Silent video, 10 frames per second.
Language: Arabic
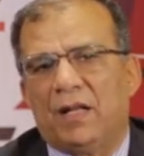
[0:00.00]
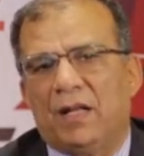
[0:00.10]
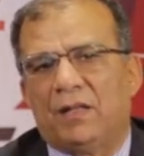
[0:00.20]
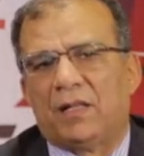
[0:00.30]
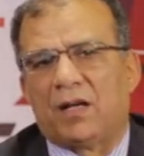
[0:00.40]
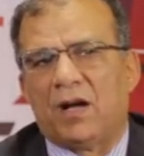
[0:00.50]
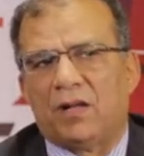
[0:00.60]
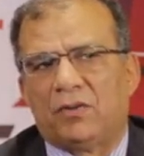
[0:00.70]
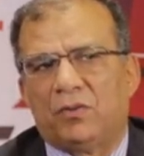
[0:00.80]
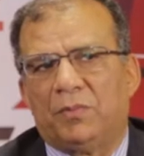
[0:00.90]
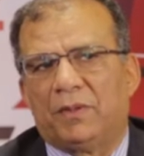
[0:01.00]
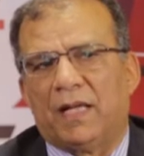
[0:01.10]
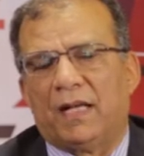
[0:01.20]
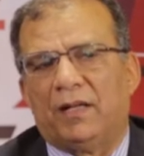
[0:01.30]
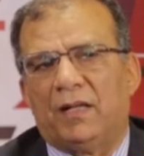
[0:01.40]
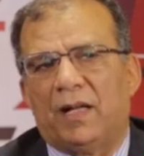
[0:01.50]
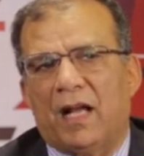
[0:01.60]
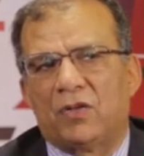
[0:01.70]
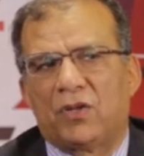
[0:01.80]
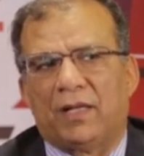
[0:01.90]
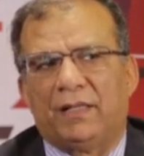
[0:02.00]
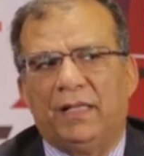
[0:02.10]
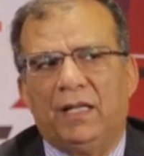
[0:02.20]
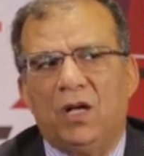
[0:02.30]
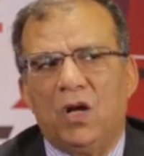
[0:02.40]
التكاثر بتاع الحشره دي